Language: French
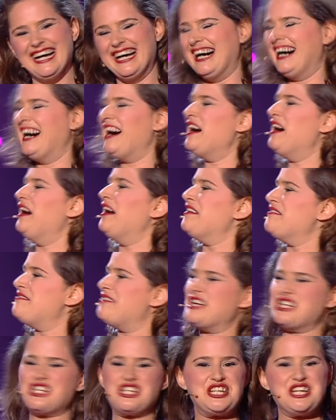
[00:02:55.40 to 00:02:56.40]
Oh
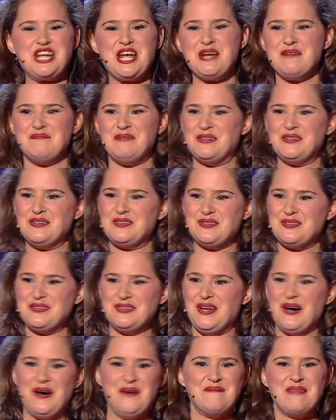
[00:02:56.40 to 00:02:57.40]
bah chier, pas du tout,
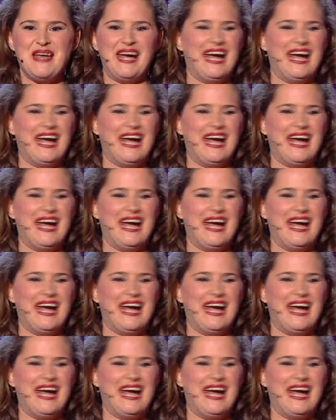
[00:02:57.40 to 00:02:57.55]
non